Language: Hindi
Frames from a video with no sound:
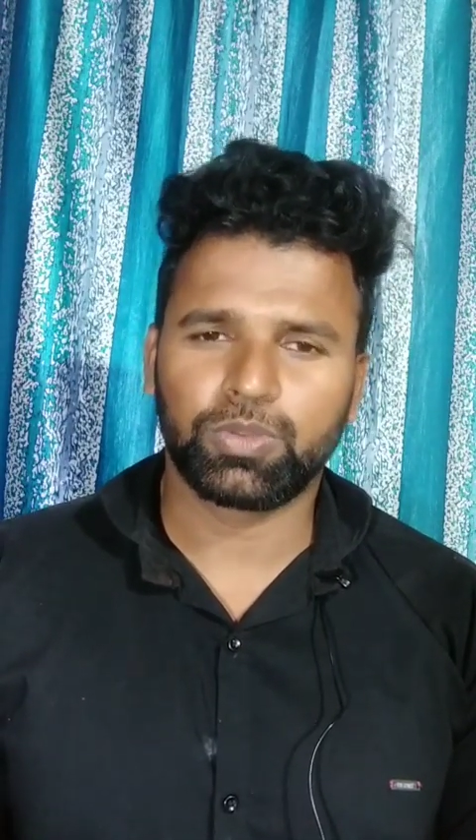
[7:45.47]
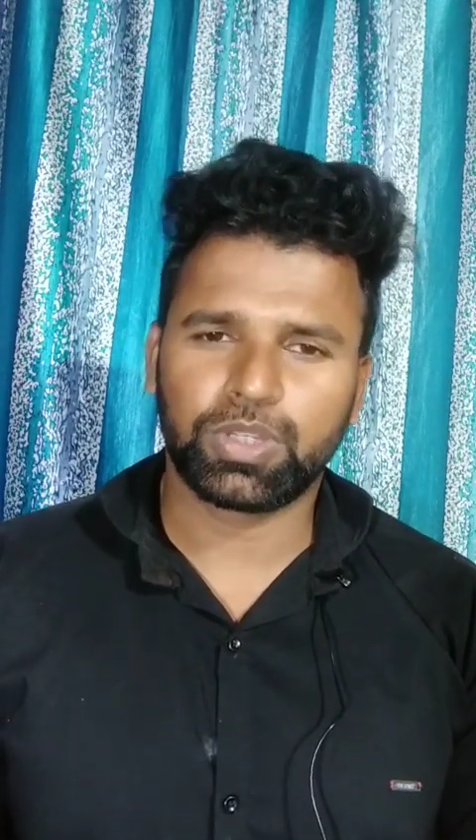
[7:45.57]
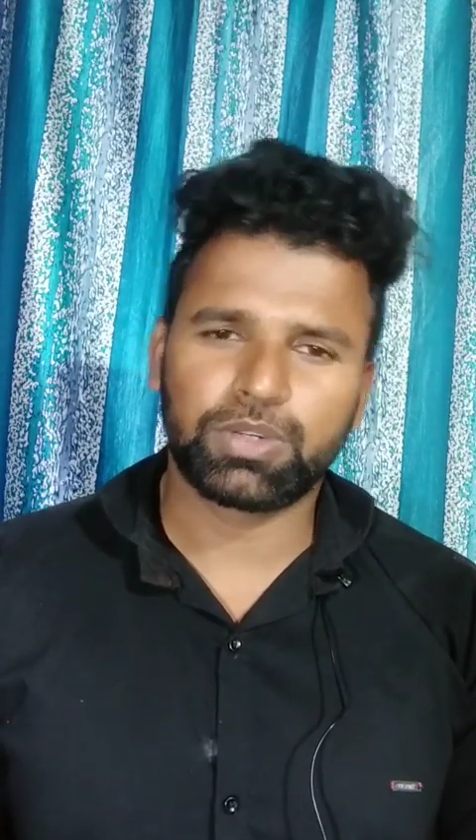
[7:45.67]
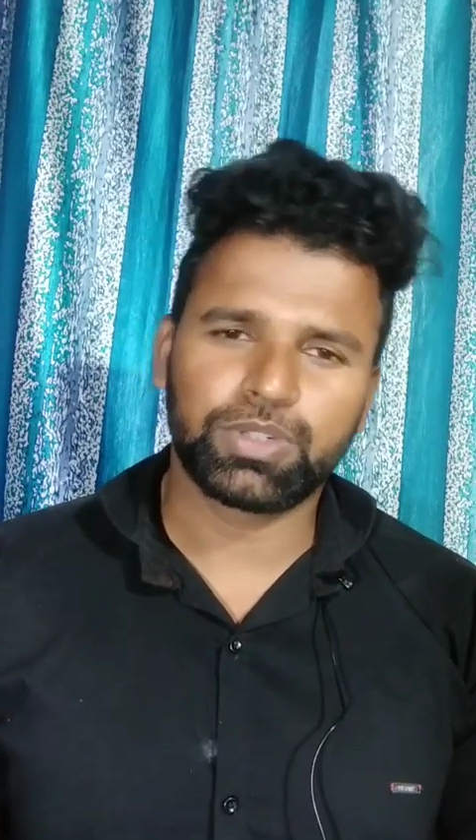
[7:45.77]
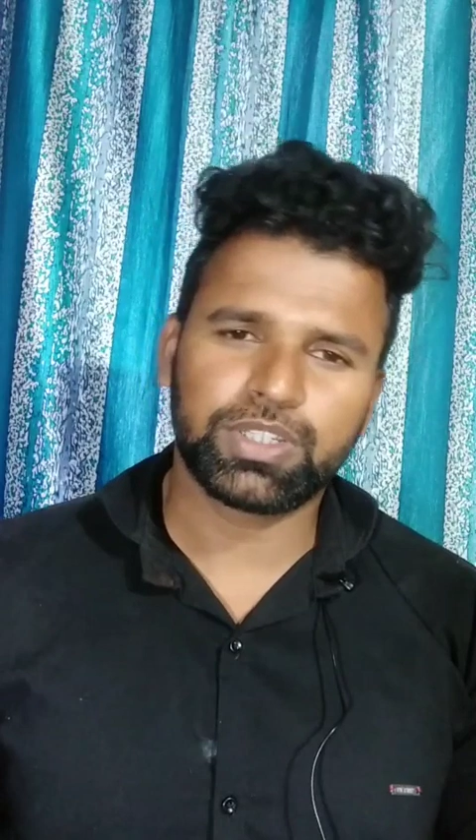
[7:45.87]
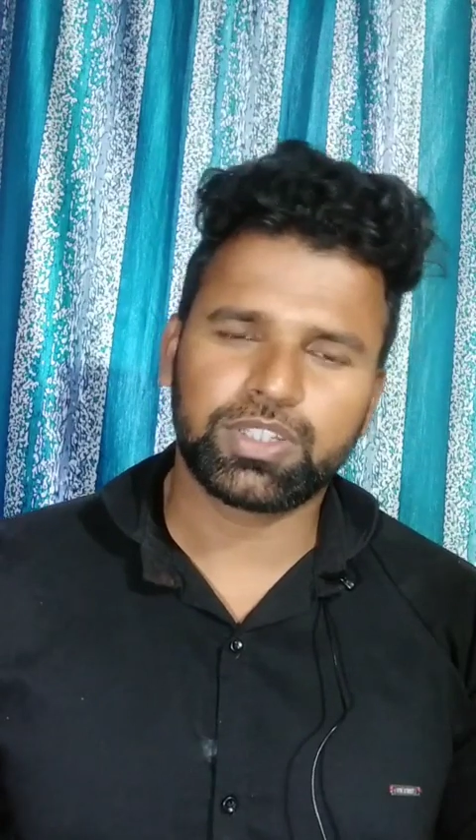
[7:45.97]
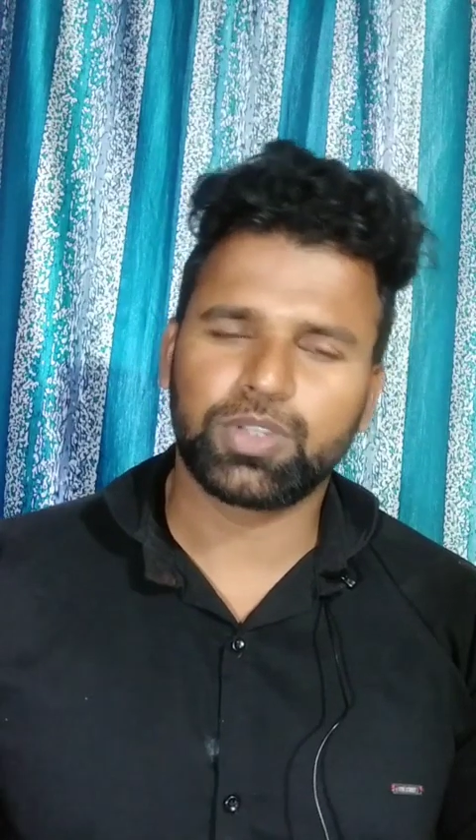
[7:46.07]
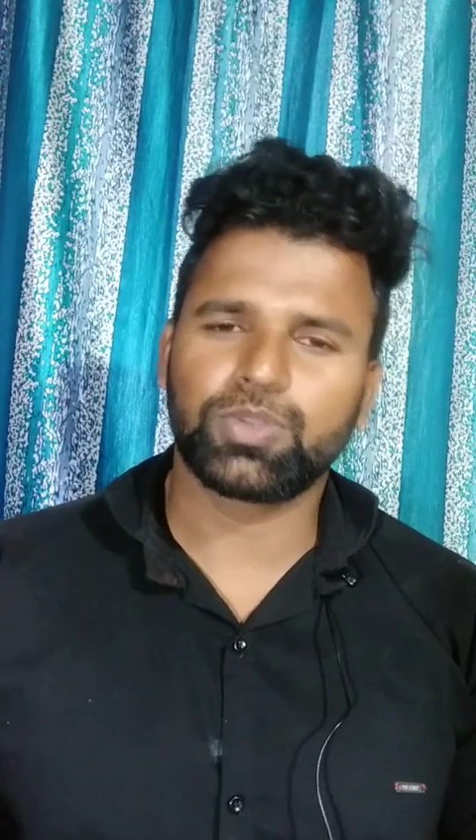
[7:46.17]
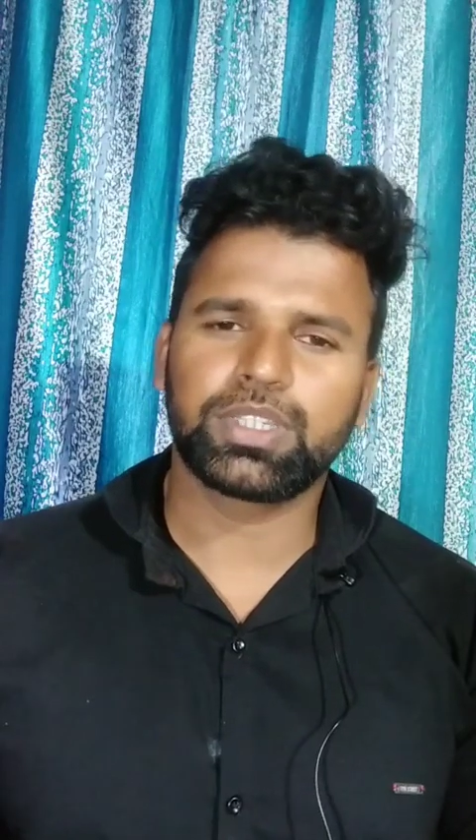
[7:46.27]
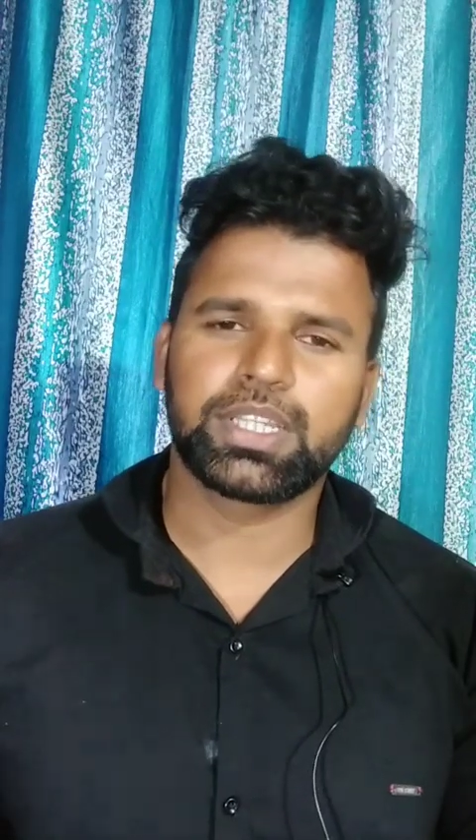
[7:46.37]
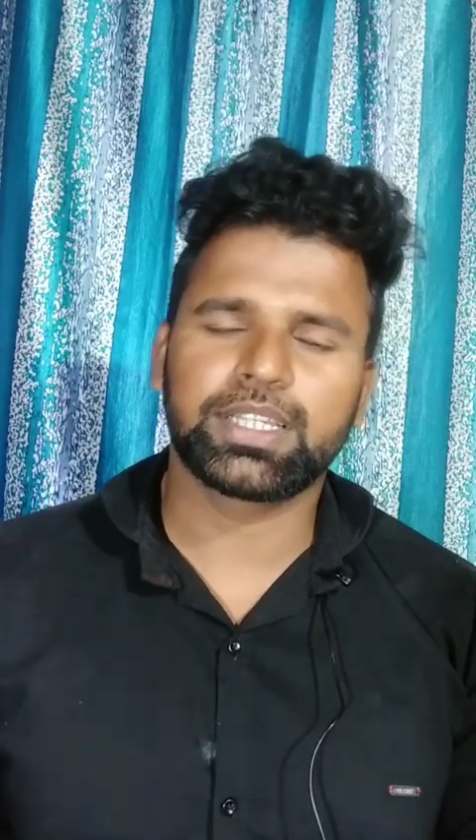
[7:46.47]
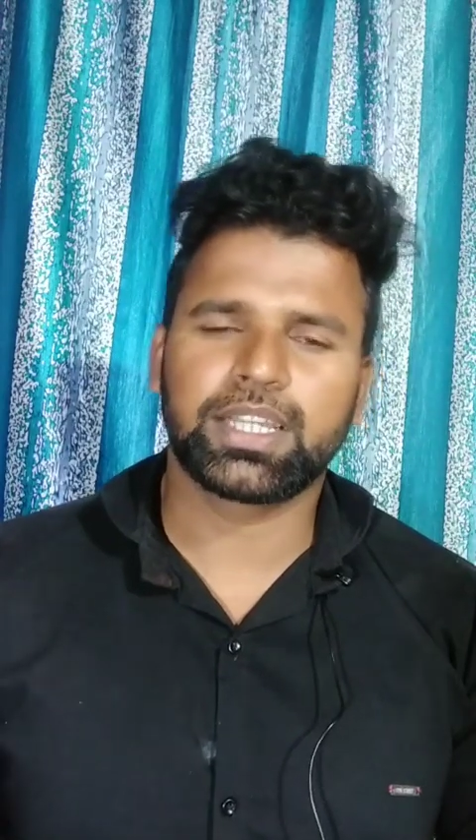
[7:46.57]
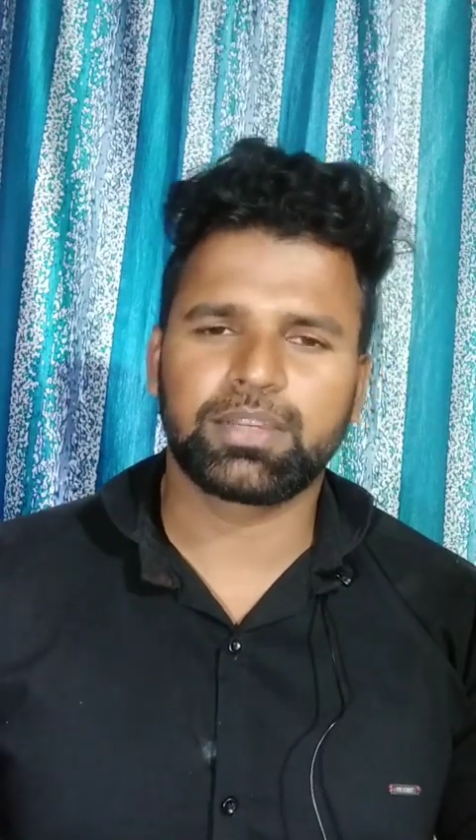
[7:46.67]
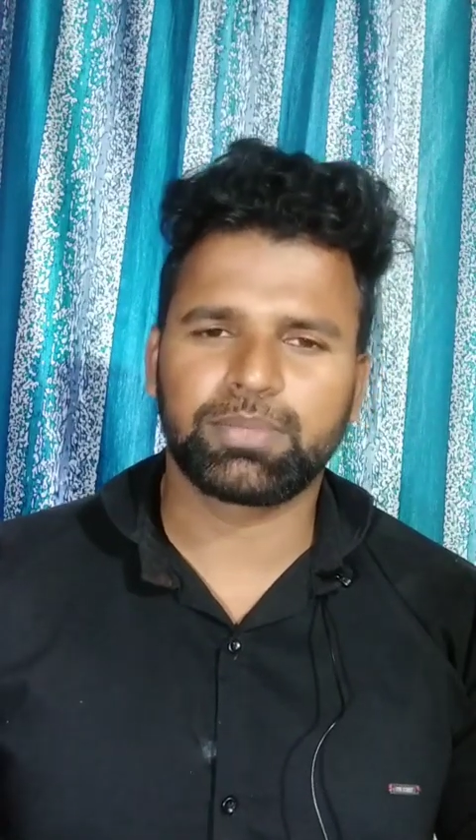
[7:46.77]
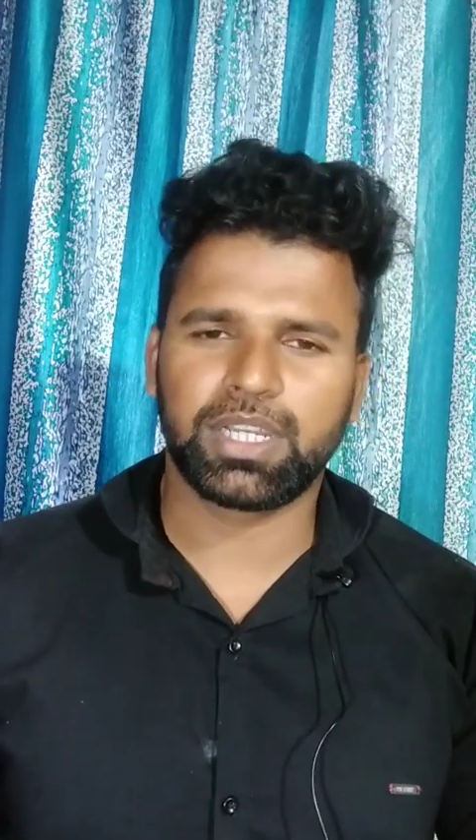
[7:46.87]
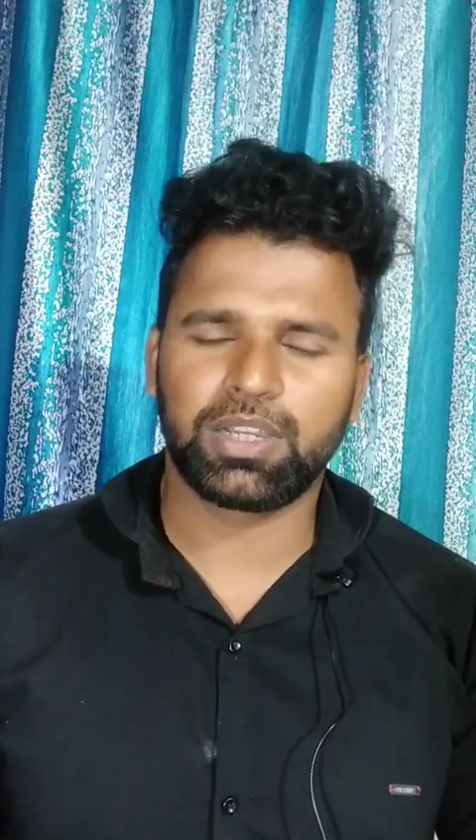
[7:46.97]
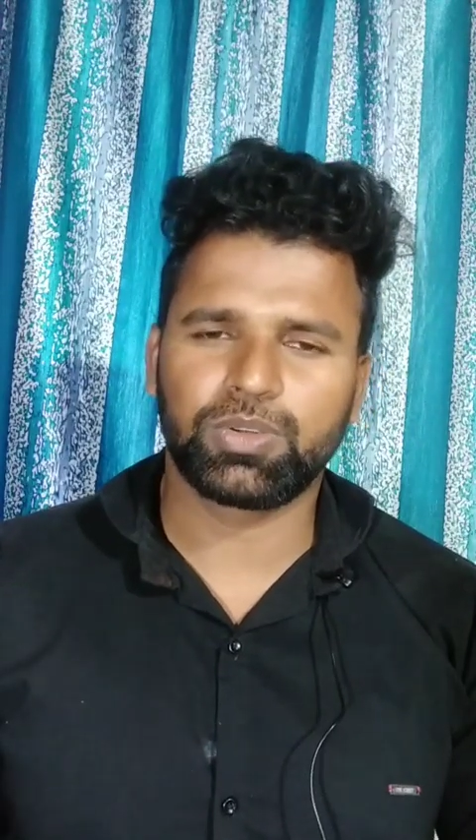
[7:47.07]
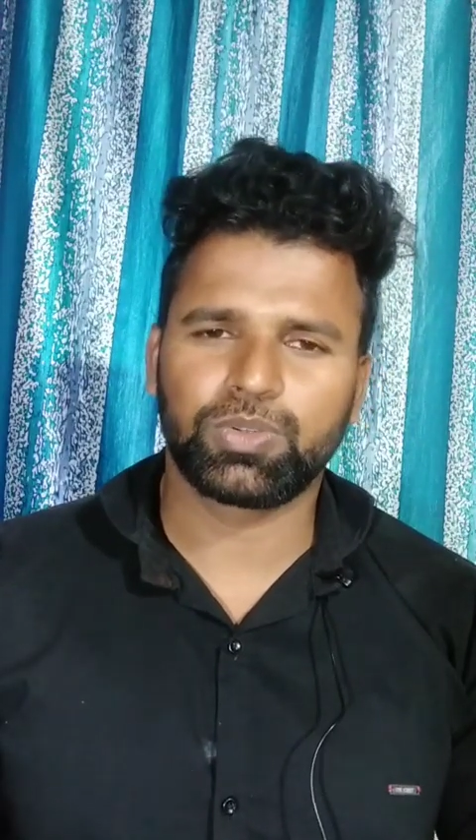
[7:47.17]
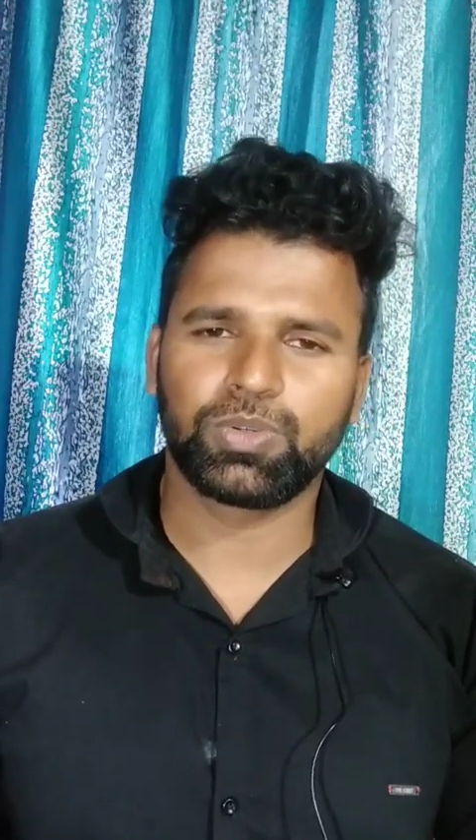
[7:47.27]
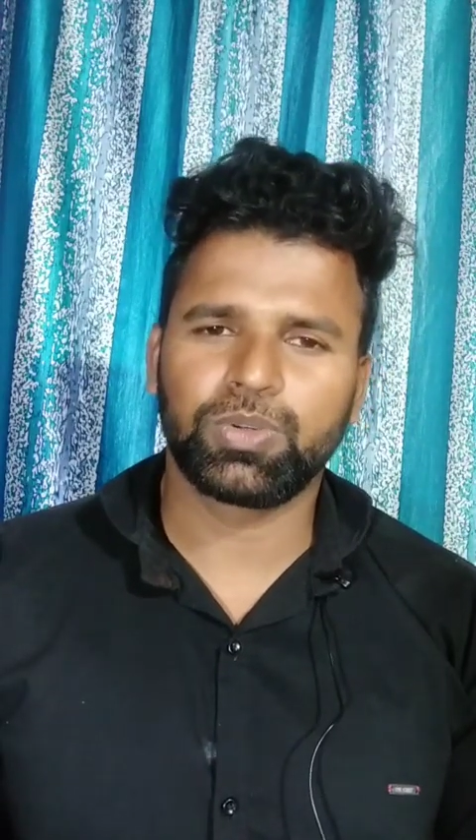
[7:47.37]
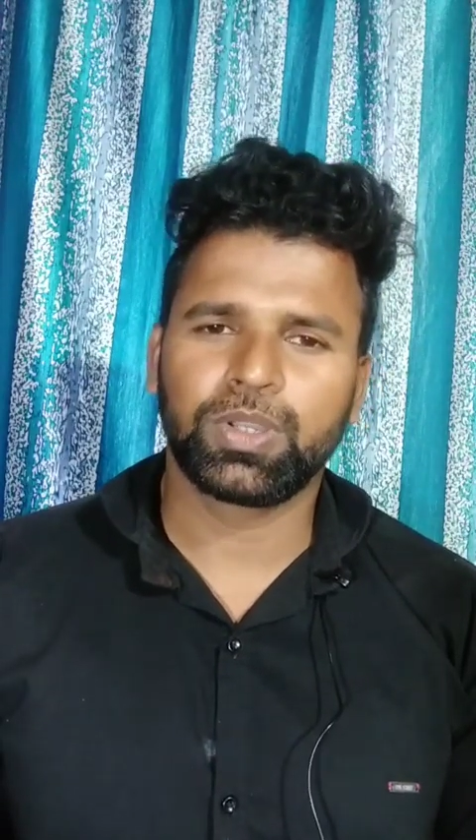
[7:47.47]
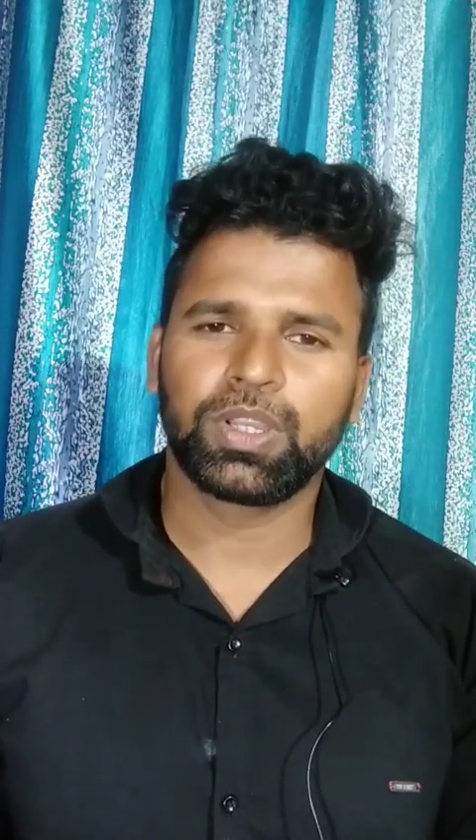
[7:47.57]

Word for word: द्वारा उन्हें सहयोग दिया जा रहा है महिलाओं को